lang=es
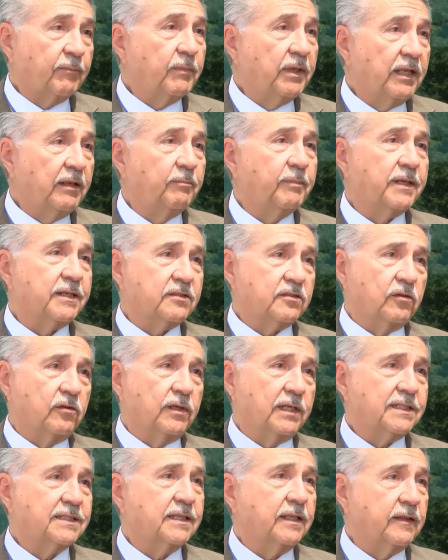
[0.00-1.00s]
mil
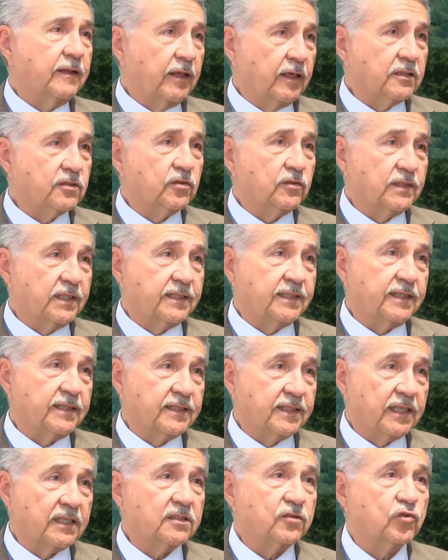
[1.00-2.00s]
personas que tienen sus
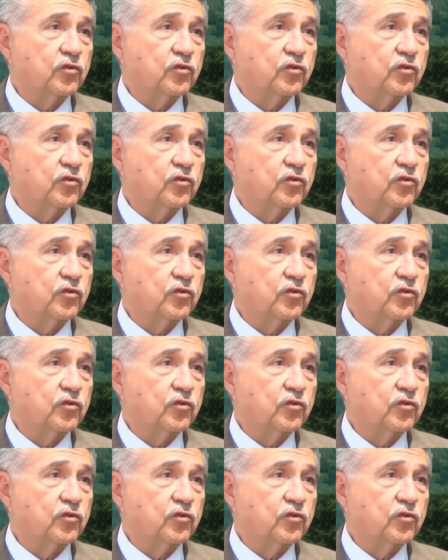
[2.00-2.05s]
licencias